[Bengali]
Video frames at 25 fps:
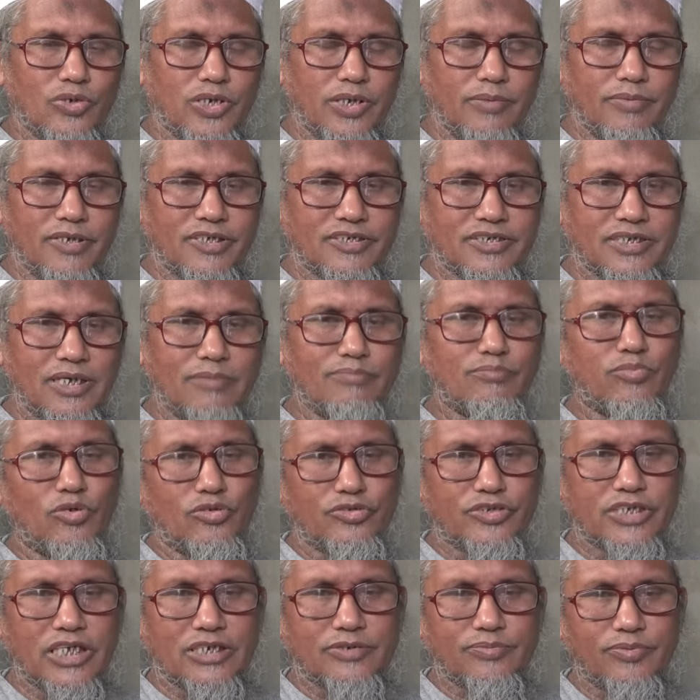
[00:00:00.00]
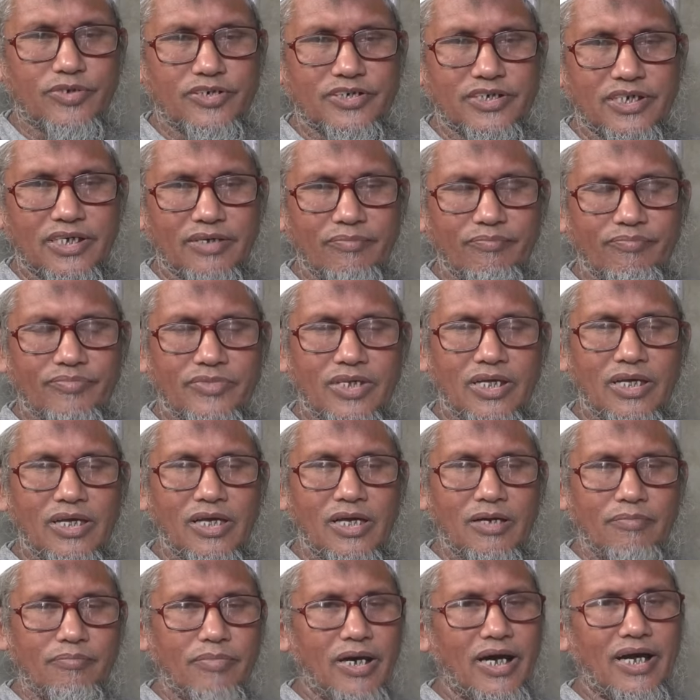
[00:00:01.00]
রুটি বেচতাম পঞ্চাশ পয়সা
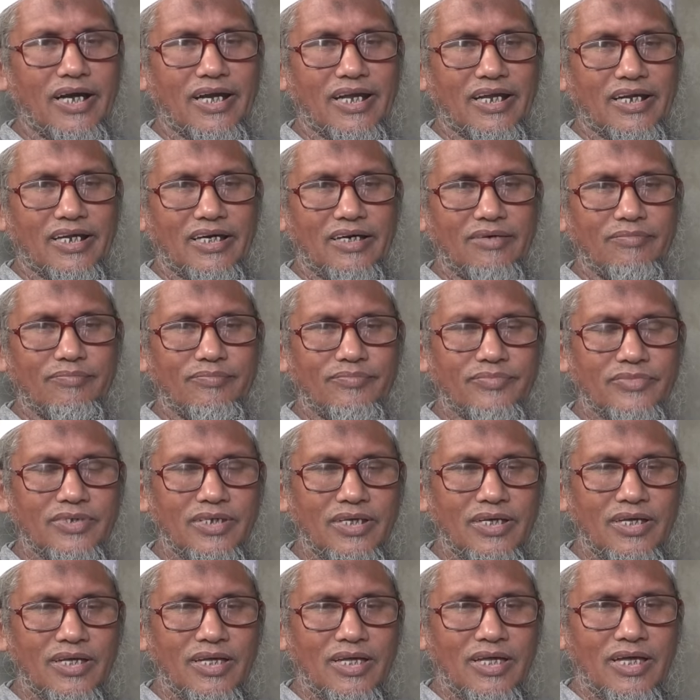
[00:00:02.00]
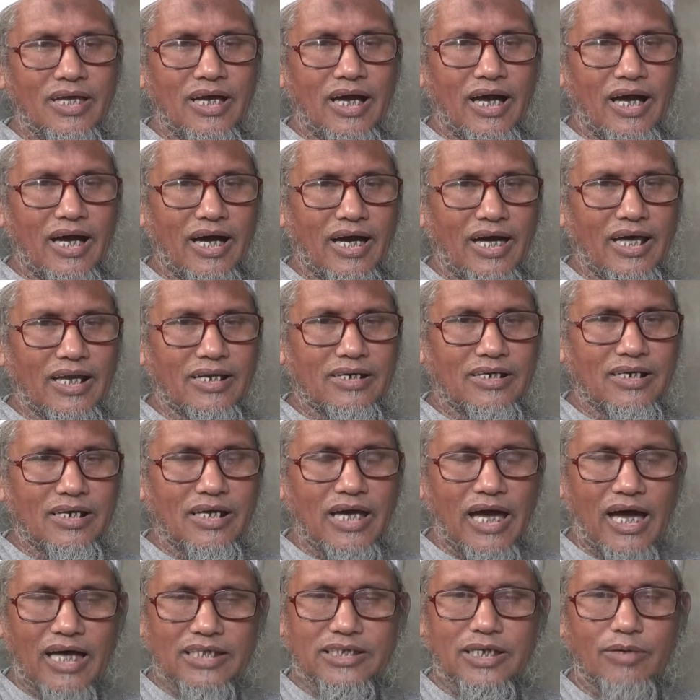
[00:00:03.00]
বা আট আনা আর
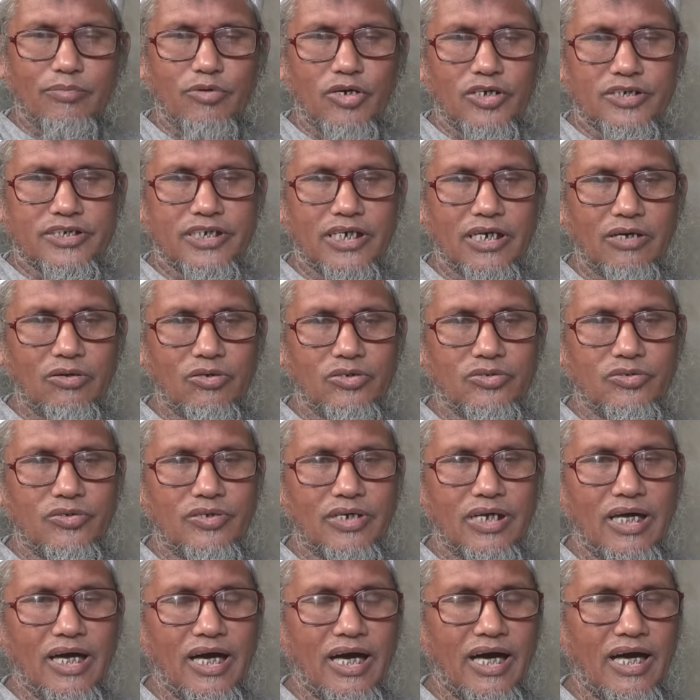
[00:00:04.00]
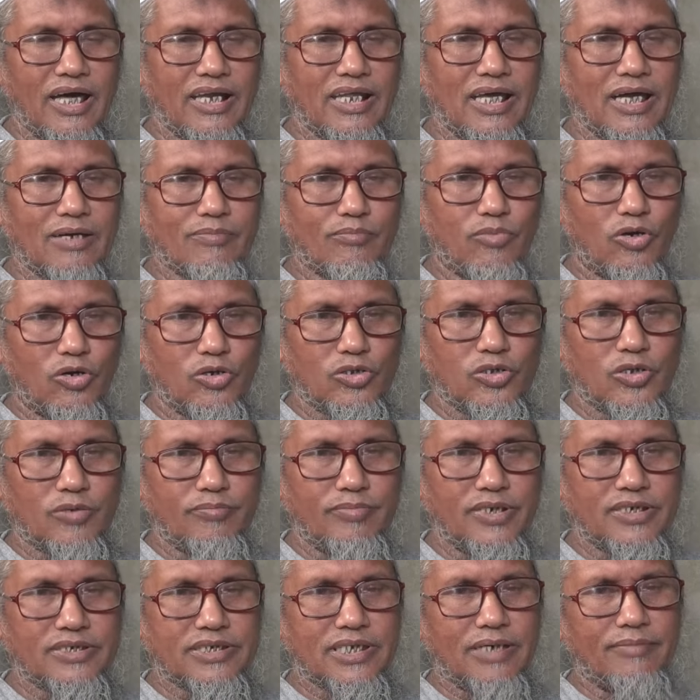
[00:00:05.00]
আদা পাওয়া সেটা ওজন আর এক পাওয়া
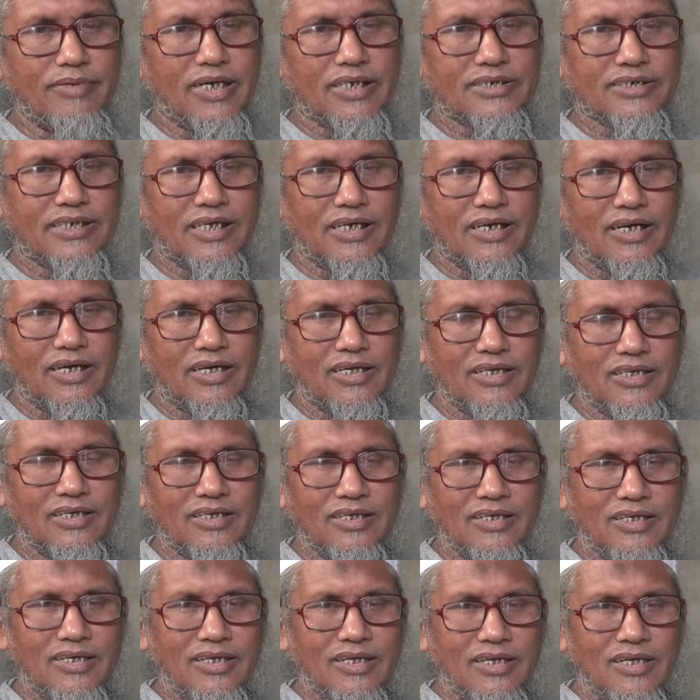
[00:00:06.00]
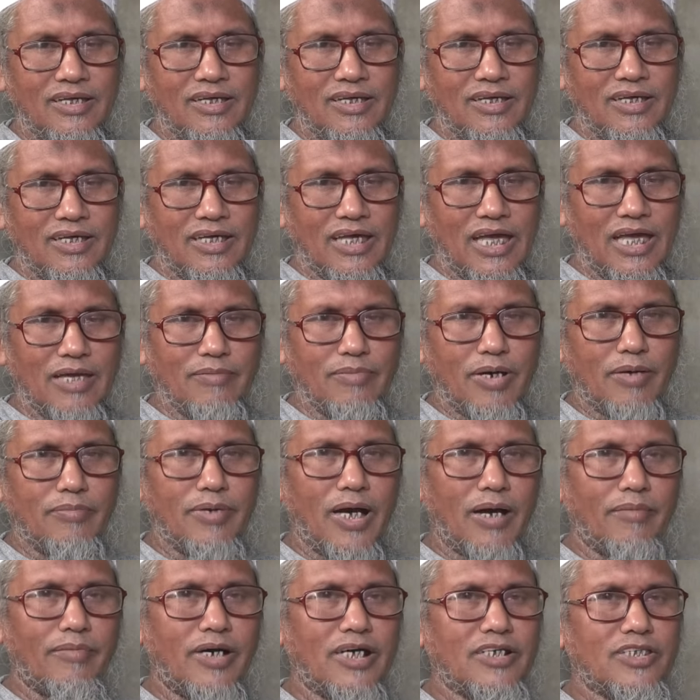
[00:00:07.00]
ওজন বেচতাম এক টাকা
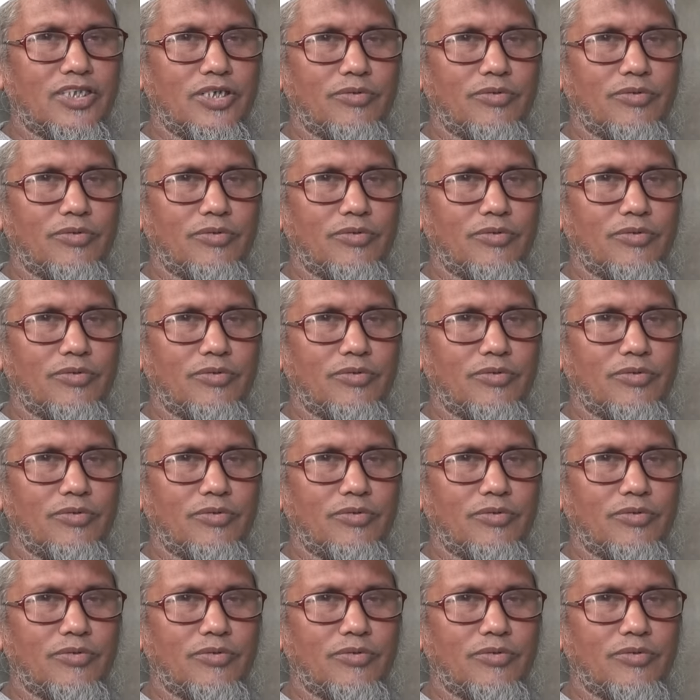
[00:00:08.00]
এইভাবে আমার